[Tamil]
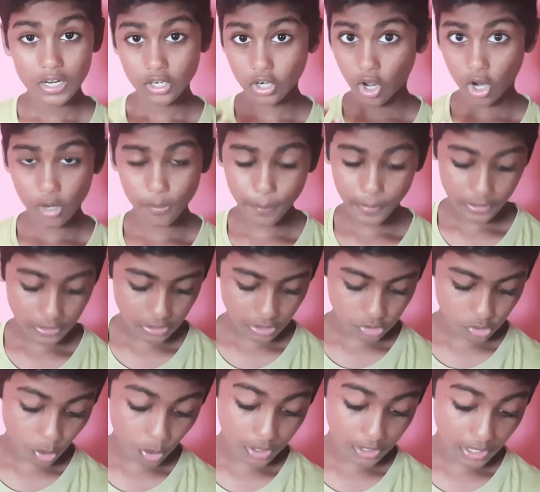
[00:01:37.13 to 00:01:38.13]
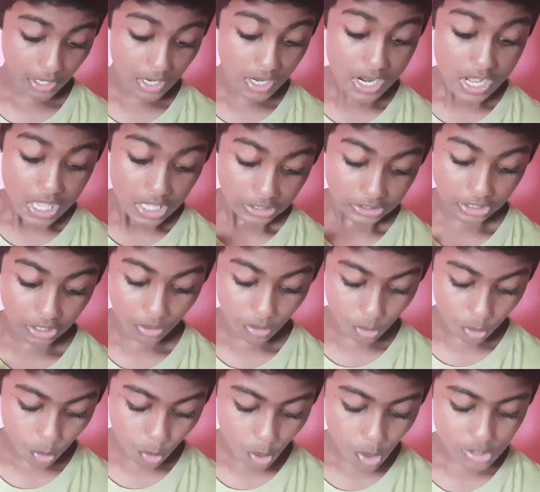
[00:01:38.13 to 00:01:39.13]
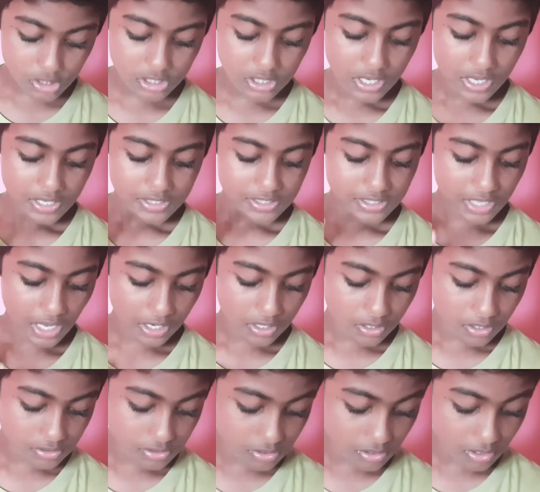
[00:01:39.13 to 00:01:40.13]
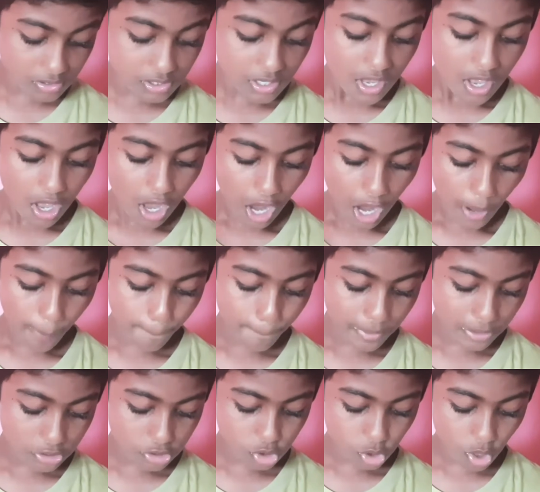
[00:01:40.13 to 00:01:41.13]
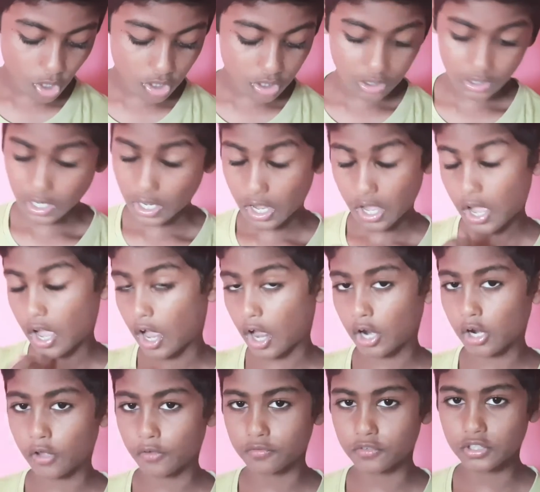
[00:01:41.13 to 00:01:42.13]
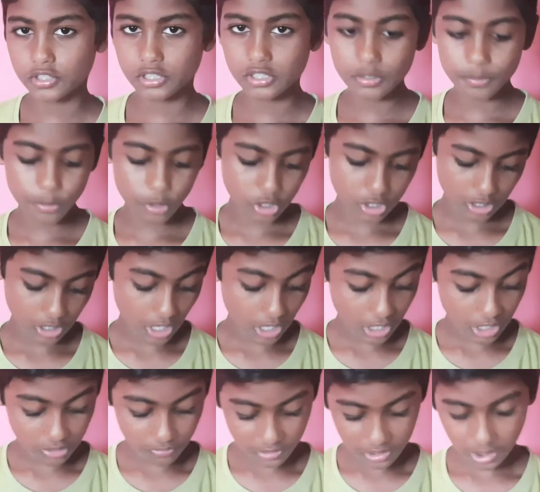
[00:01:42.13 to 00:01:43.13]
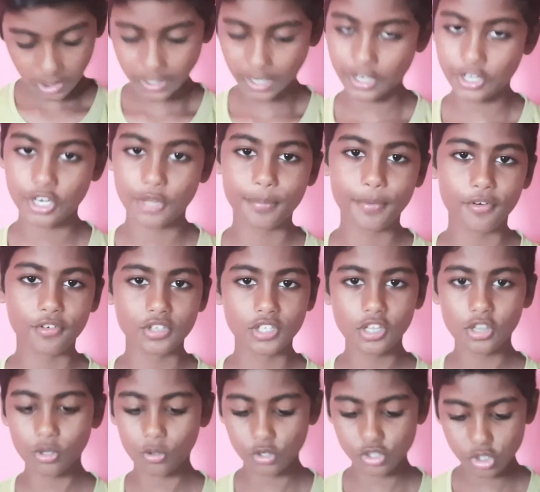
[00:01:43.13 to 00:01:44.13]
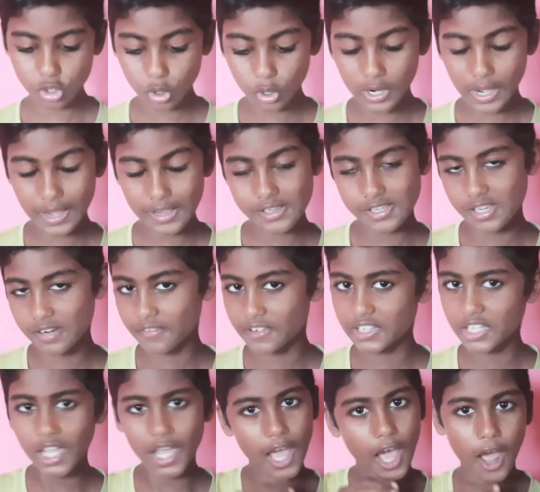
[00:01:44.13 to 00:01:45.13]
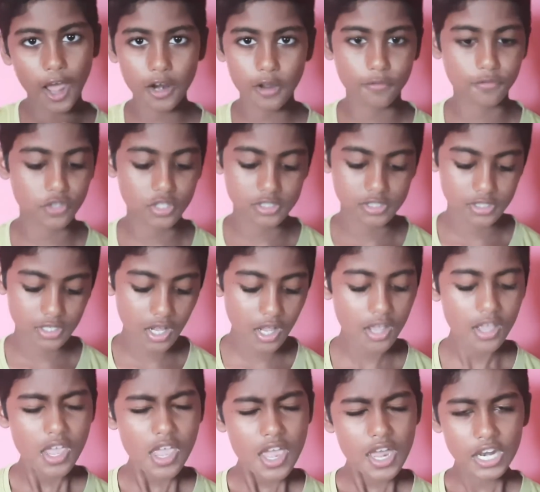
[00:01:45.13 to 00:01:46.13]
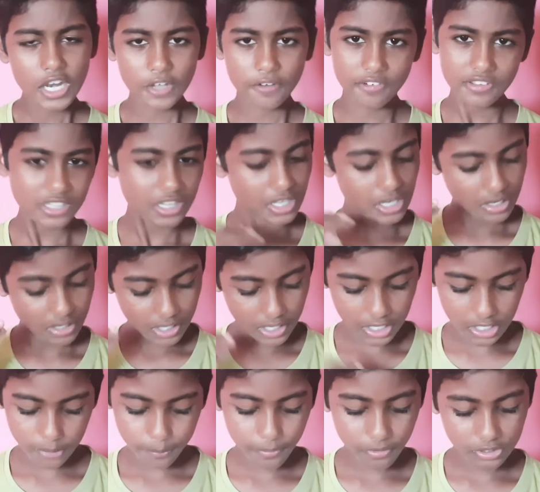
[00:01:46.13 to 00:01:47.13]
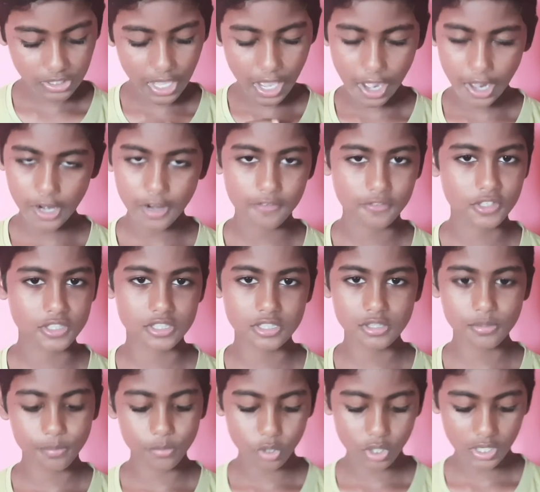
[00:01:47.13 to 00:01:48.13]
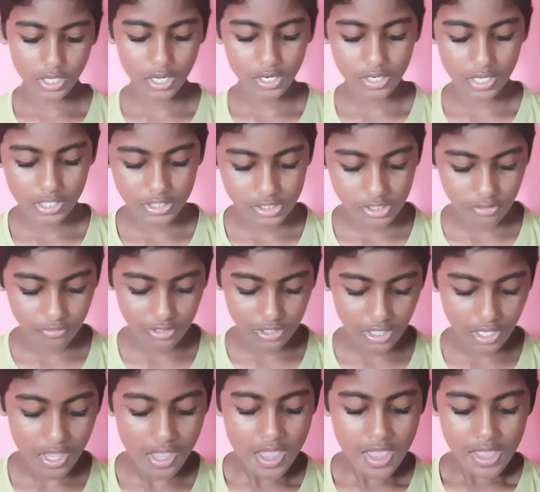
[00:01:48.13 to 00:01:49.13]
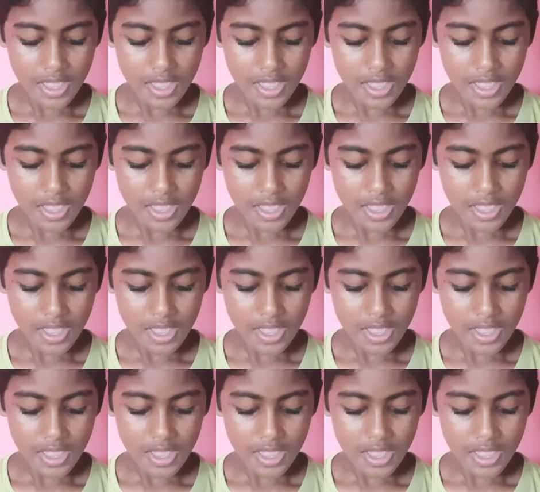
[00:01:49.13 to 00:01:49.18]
நாலு பாயிண்ட் நான் சொல்கிறேன் நோஸ் சைனஸஸ் அப்பர் த்ரோட் ஆல் ஆஃப் தஸ்ன்னு போட்டிருக்காங்க இது வந்து கண்டிப்பாக வந்து இந்த கொஷினோட ஆன்சர் வந்து ஆல் ஆஃப் தஸ் தான் நீங்கள் வந்து இல்லை கண்டிப்பாக வந்து ஆல் ஆஃப் தஸ்ன்னு போடுங்க நெக்ஸ்ட்டு வந்து